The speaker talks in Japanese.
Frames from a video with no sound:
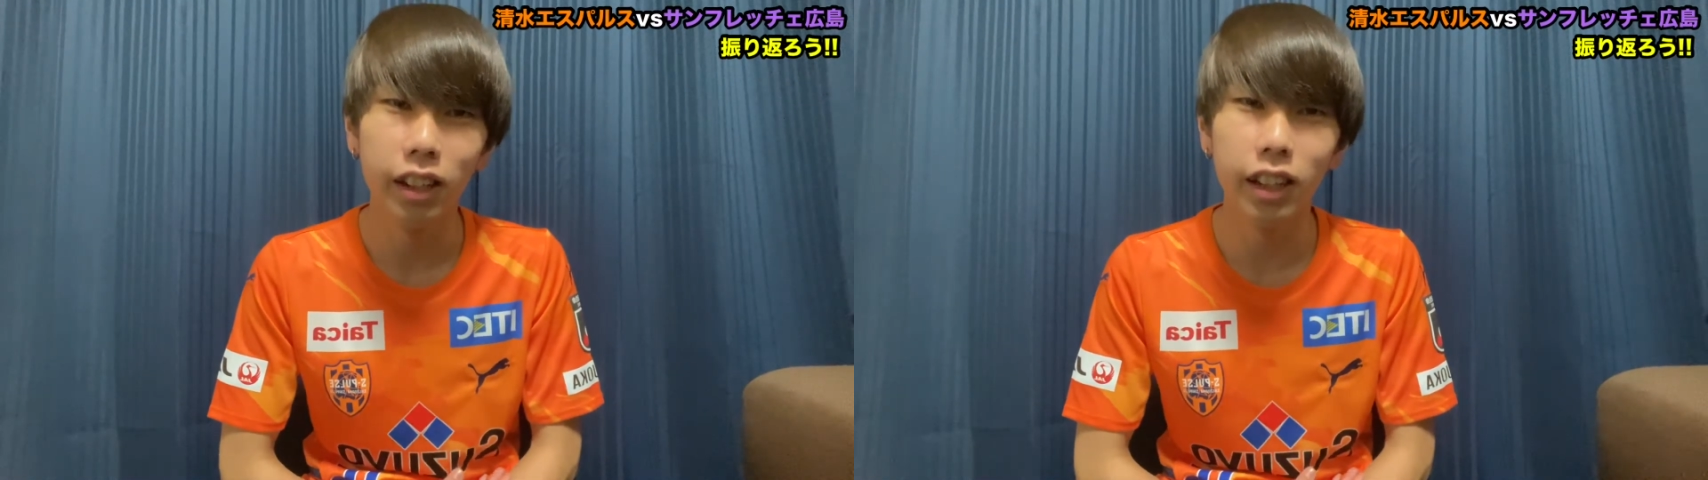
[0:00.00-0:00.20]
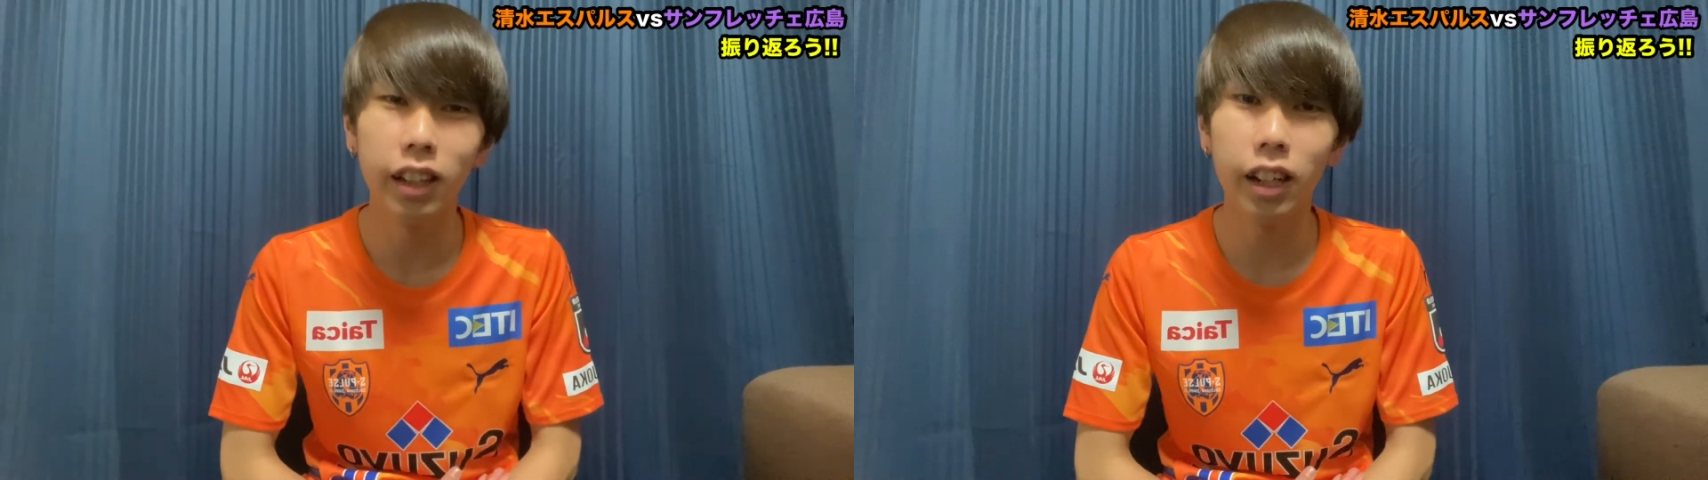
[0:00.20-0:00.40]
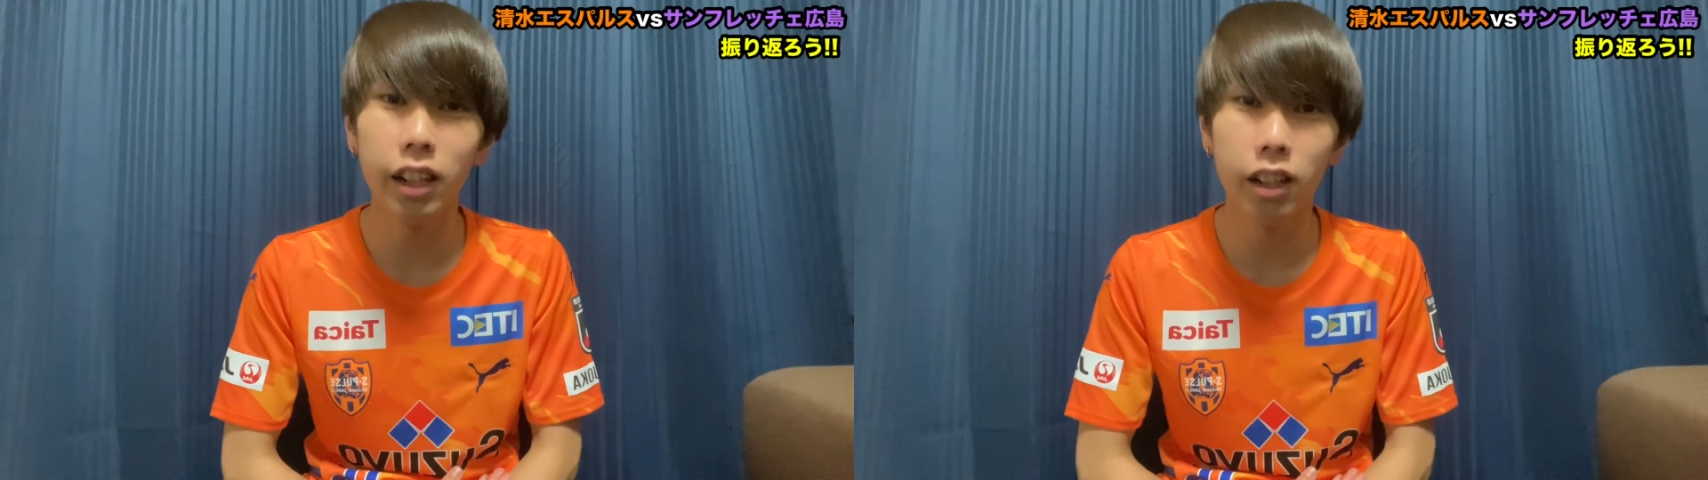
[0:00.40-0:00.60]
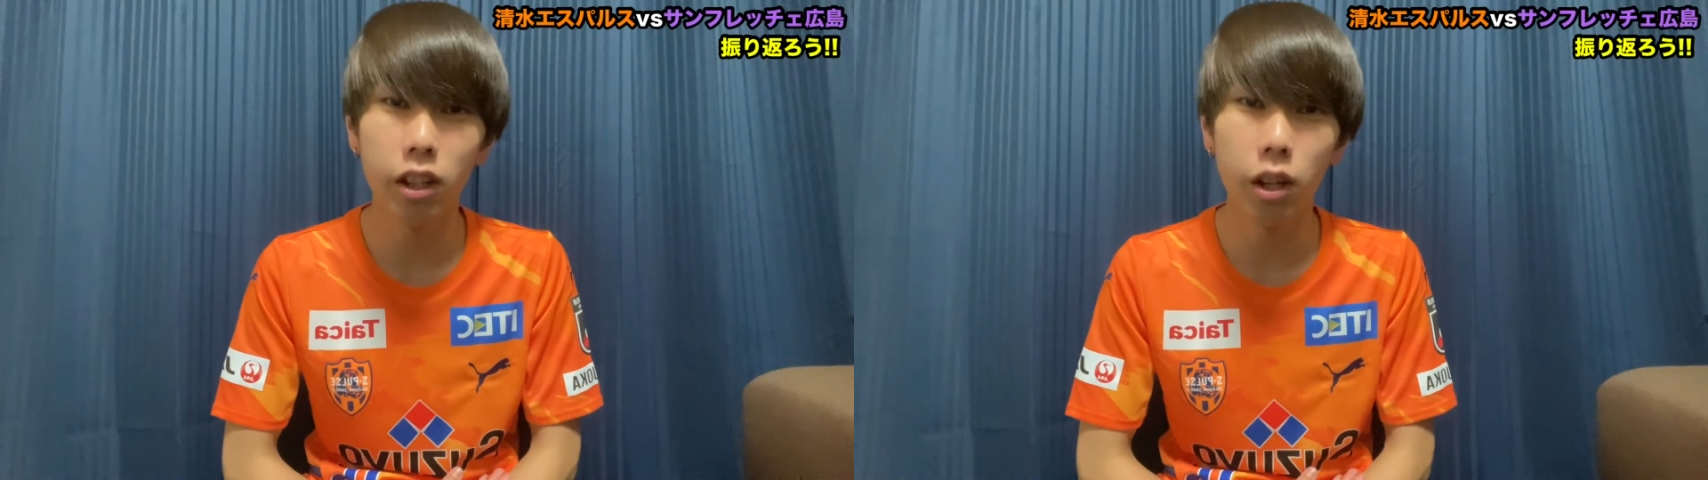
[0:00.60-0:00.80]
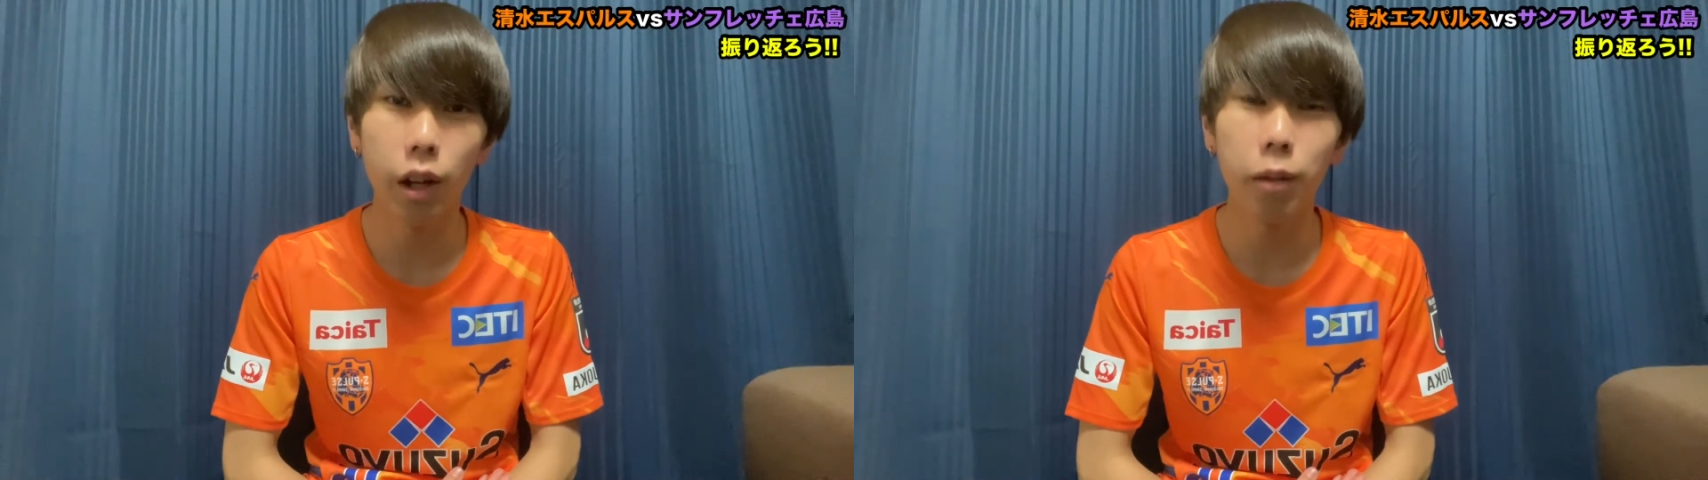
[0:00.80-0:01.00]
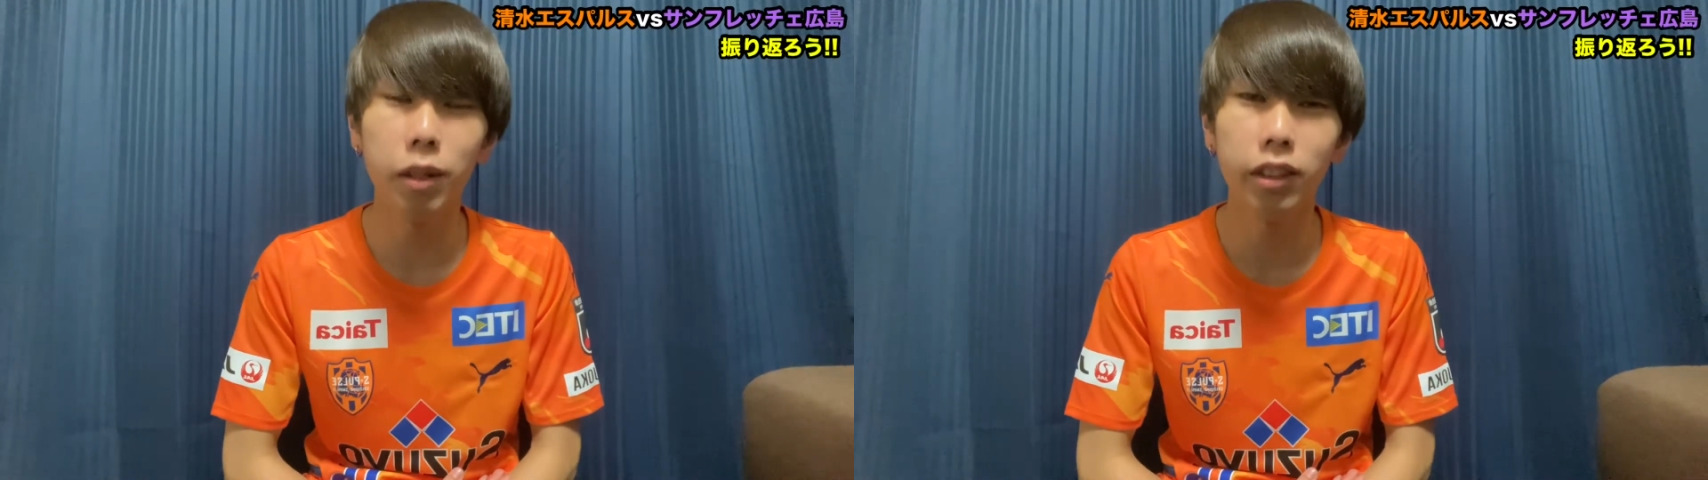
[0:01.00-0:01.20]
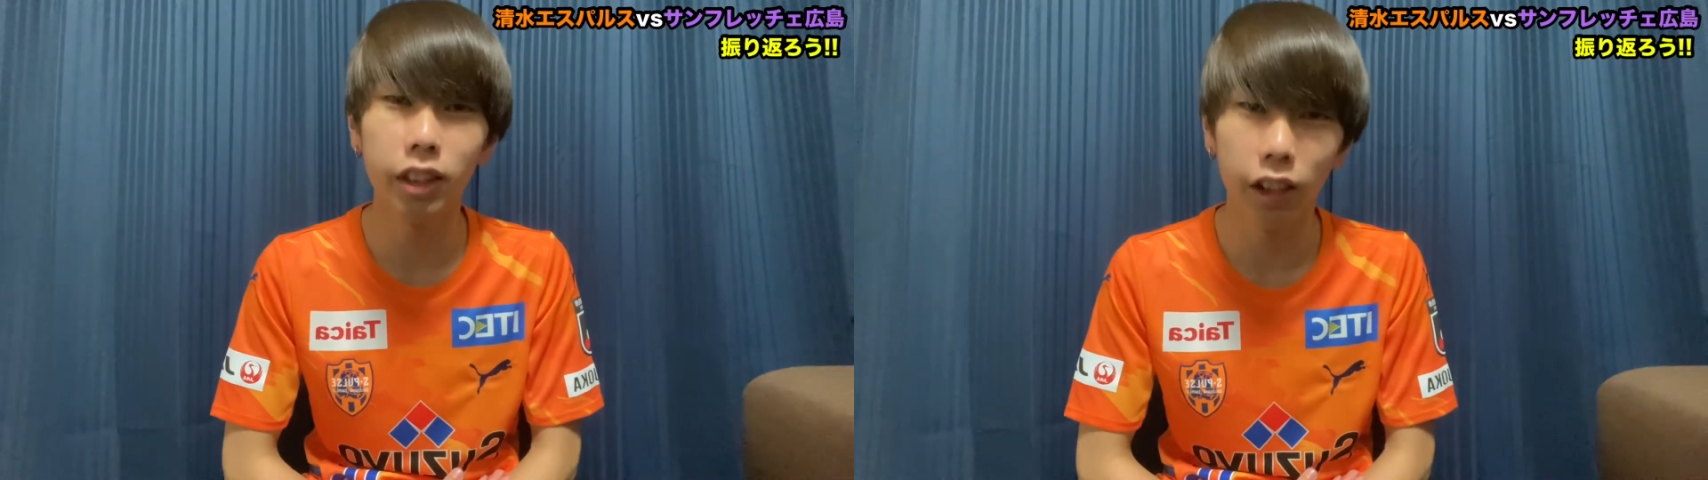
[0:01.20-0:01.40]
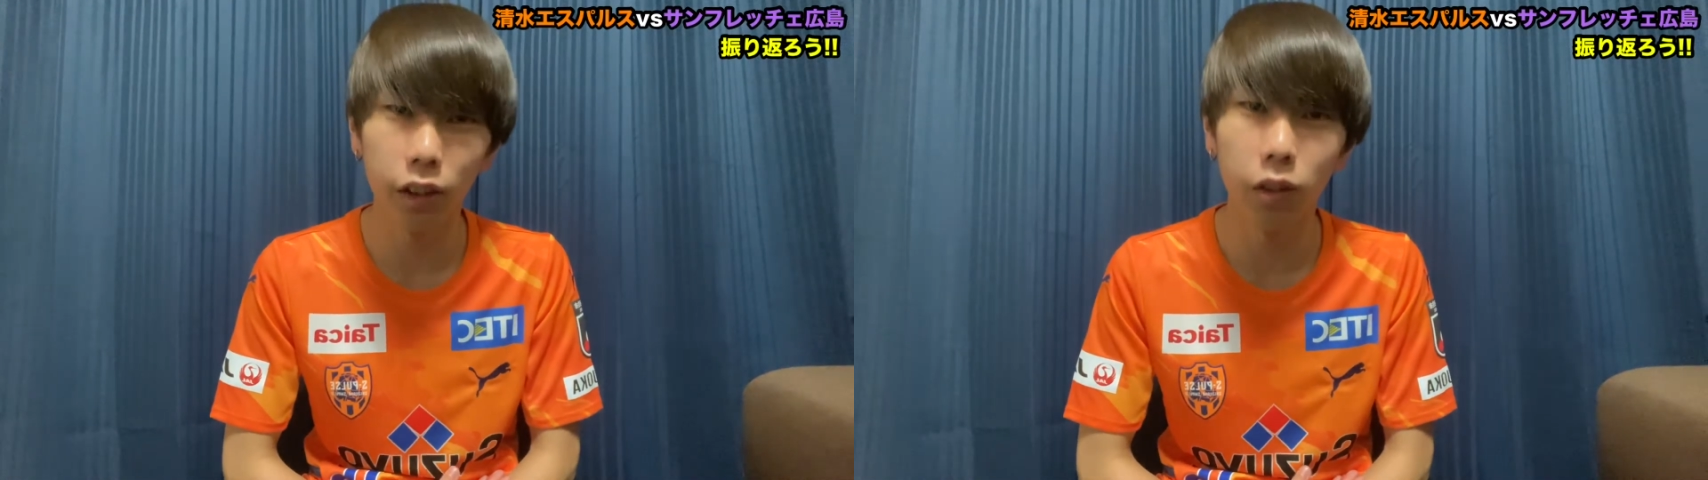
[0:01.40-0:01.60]
2対2で引き分けまし
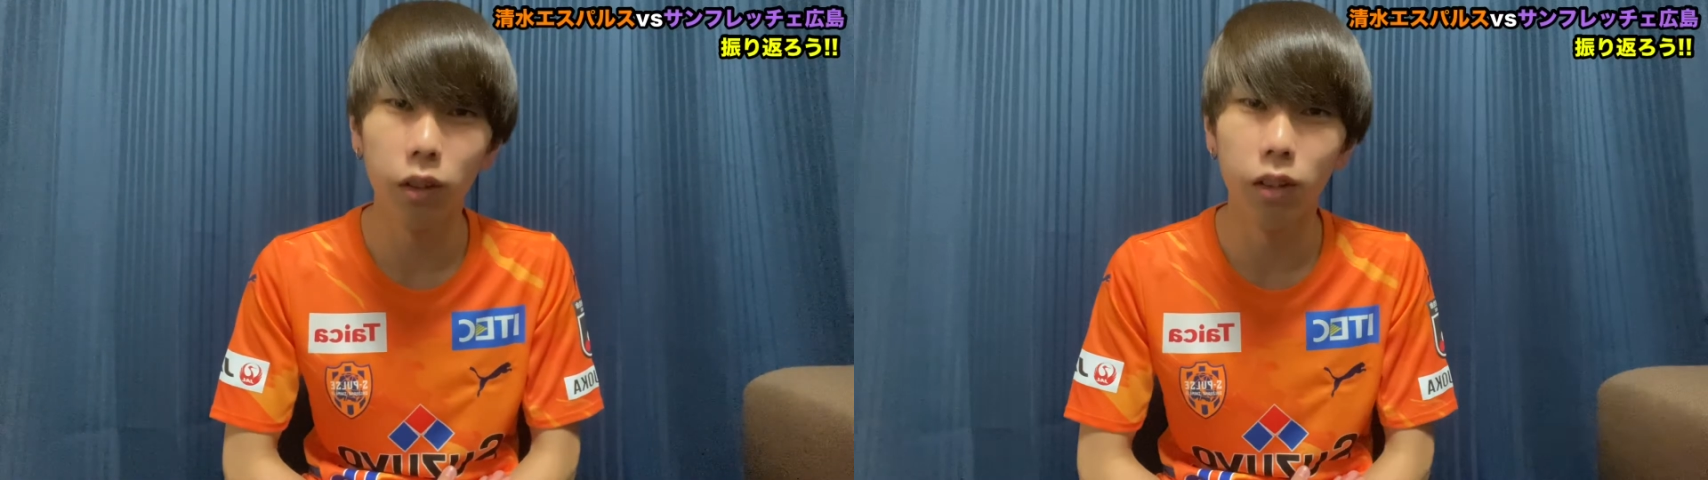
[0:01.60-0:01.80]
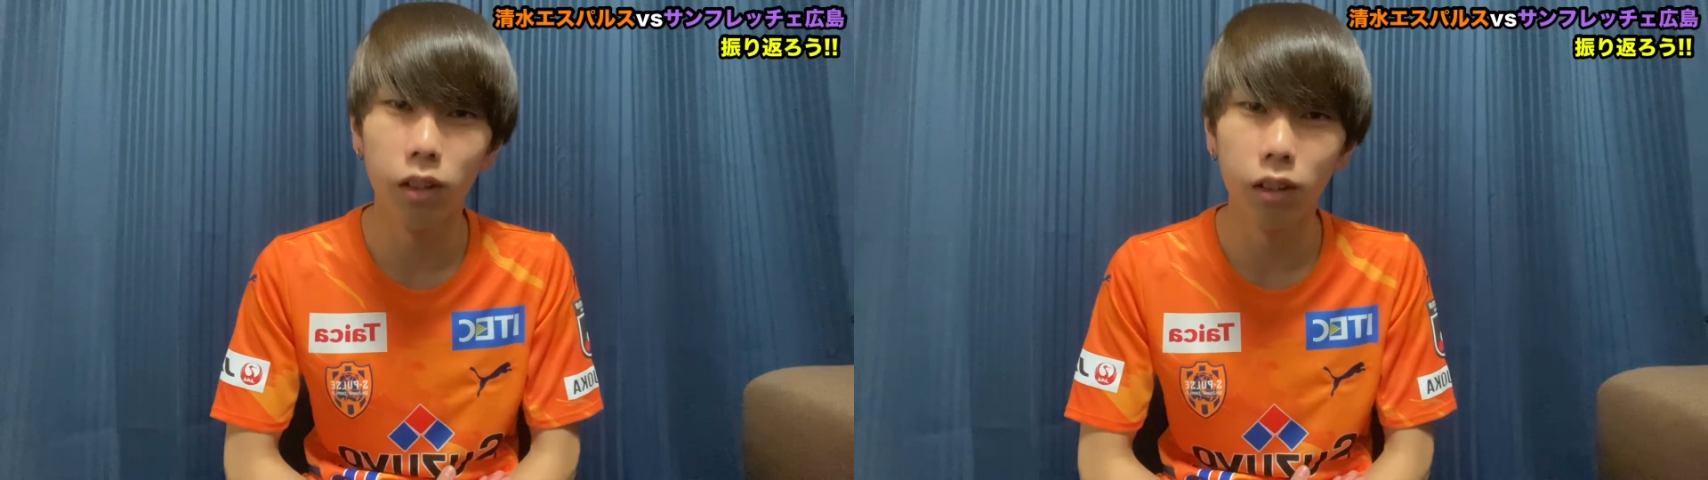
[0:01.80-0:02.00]
たけど、